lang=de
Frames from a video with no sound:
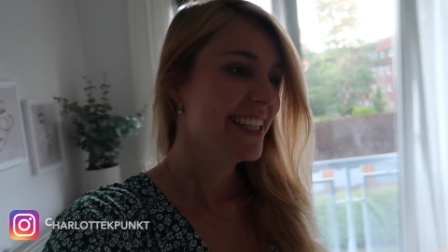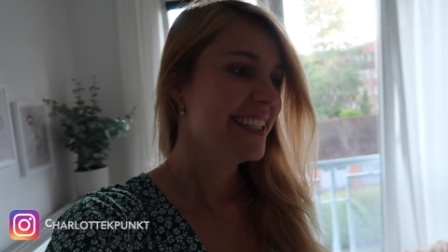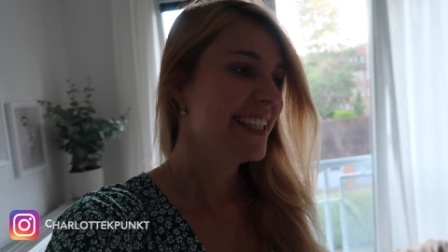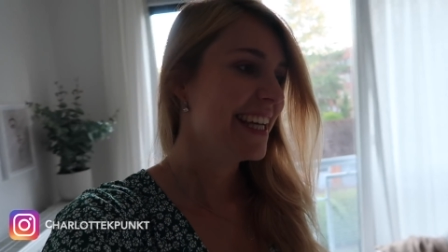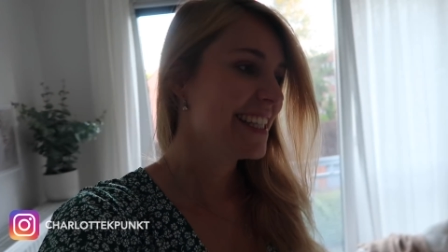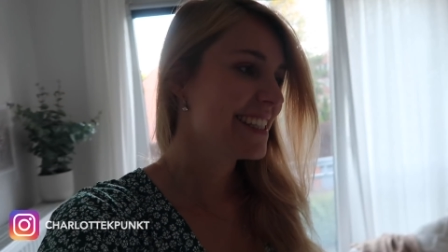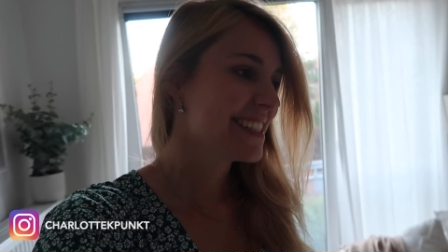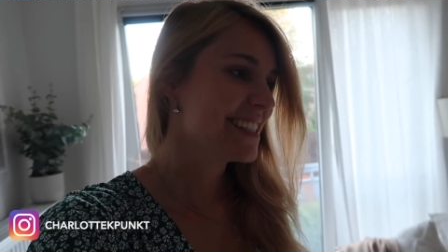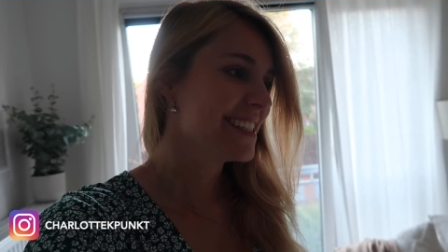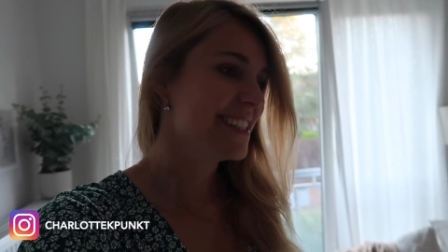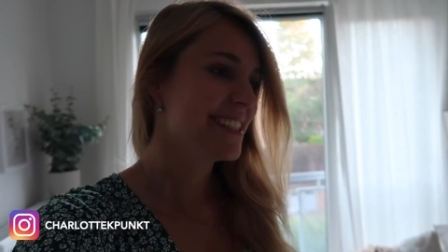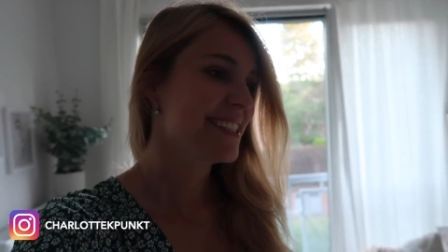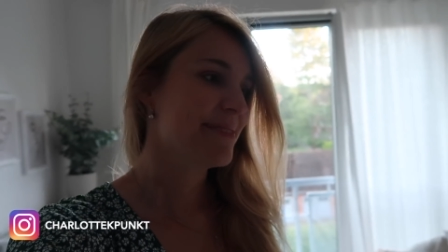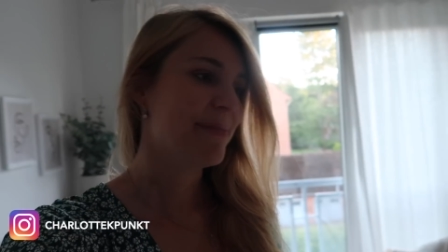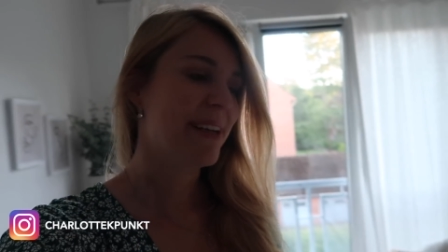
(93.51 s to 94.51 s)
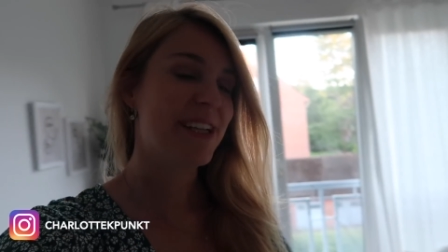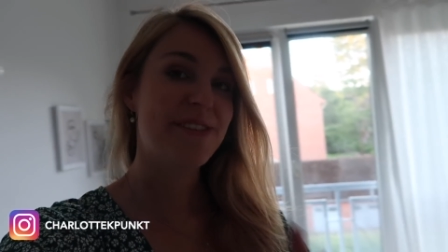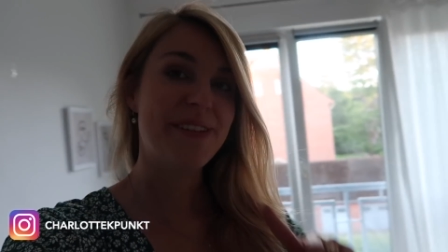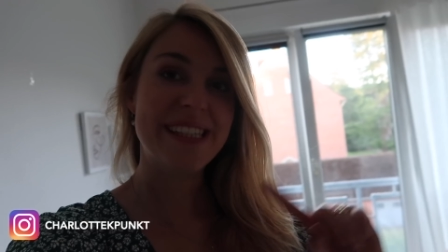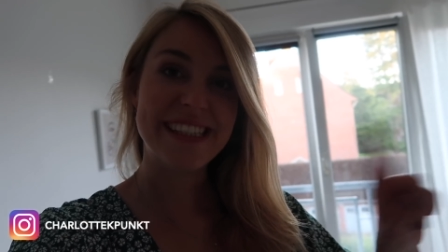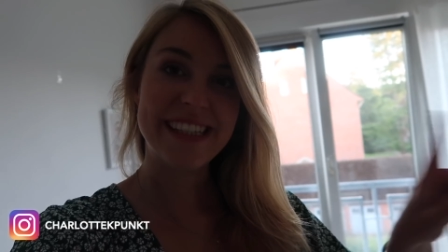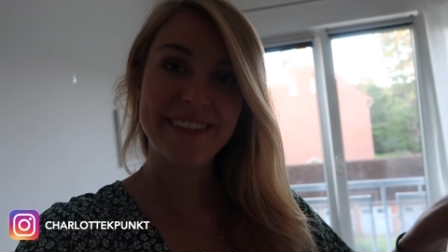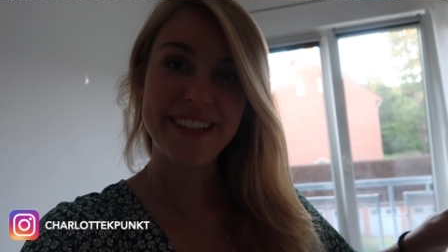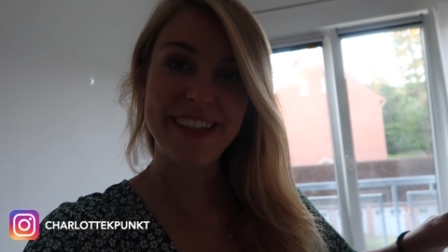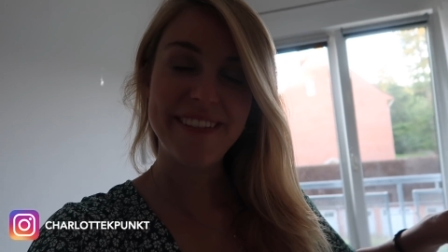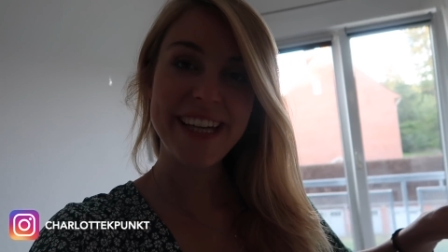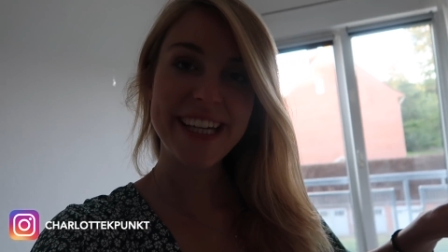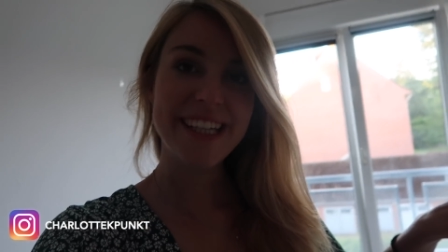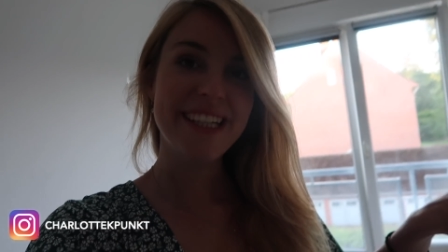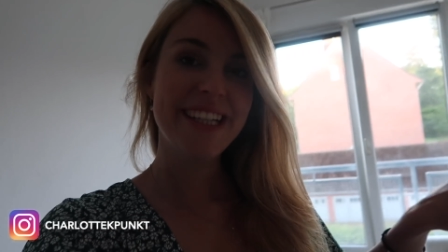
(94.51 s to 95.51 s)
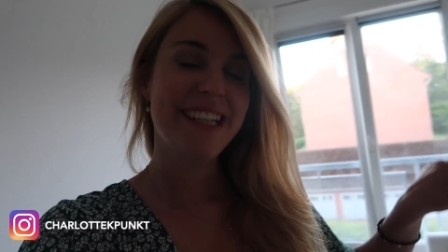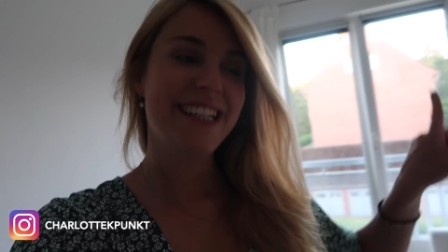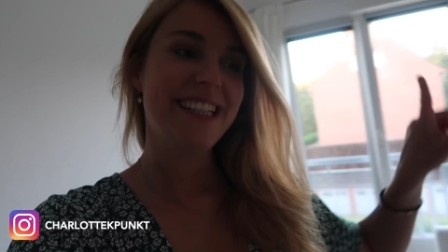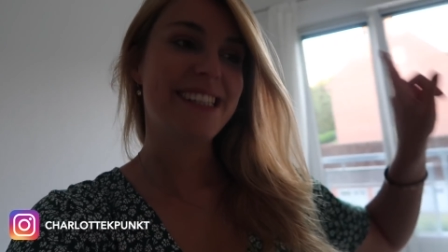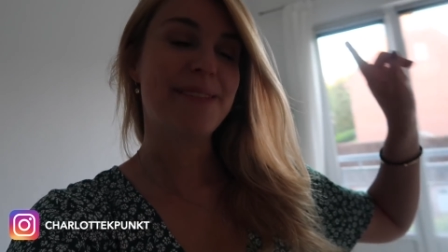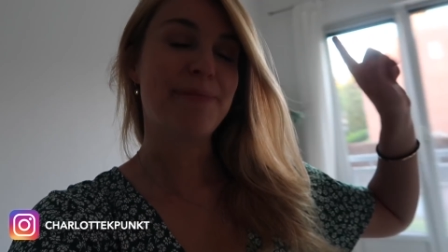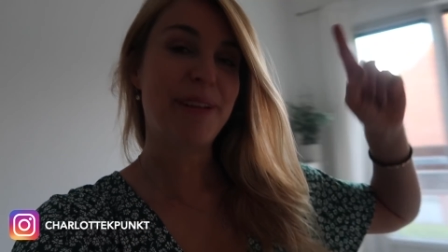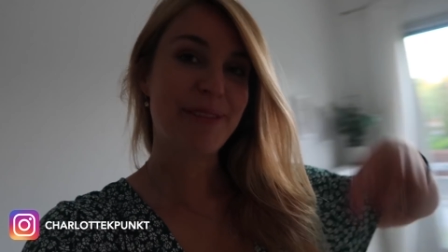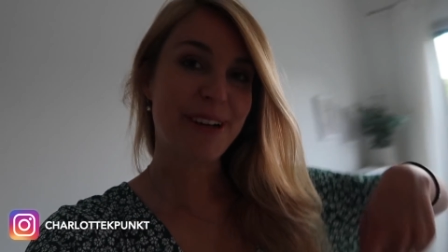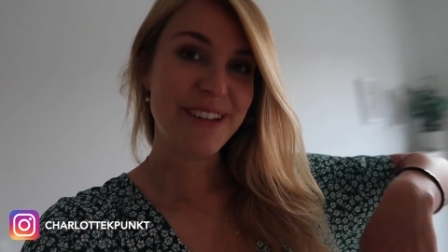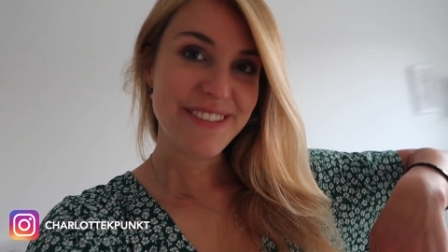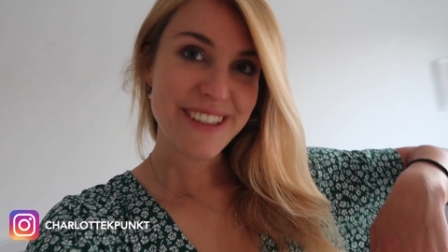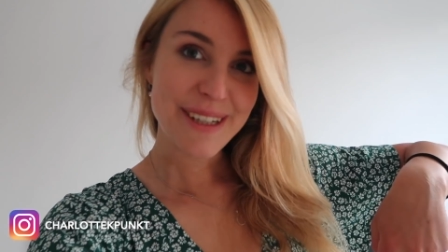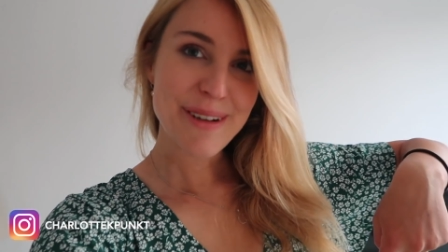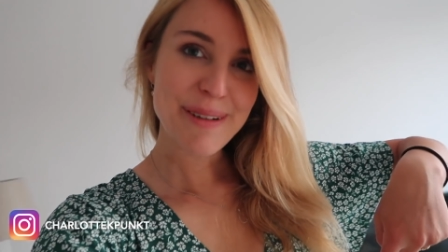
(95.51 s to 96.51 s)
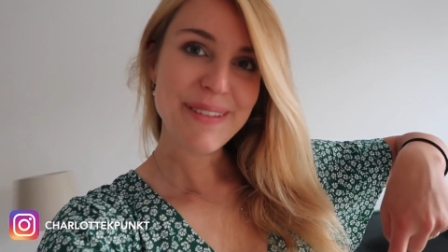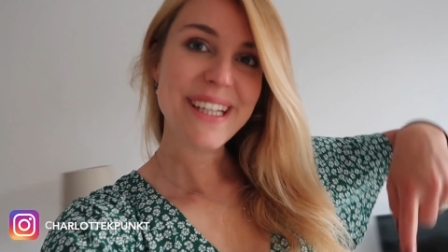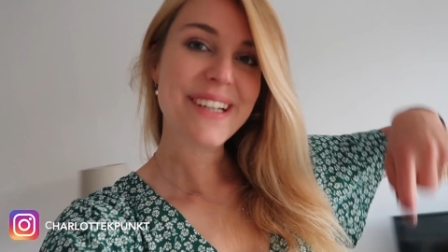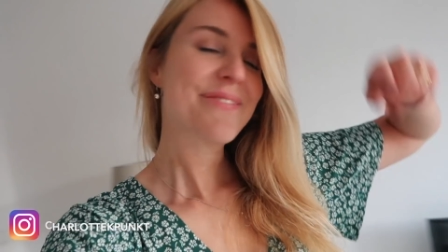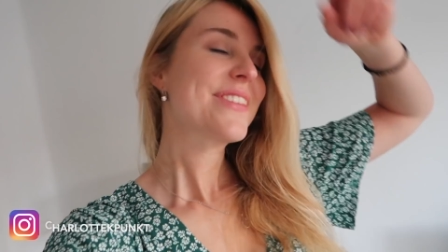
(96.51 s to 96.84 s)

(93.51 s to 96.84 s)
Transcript: Jetzt ist meine Schwester wieder weg, jetzt ist mein Freund wieder bei mir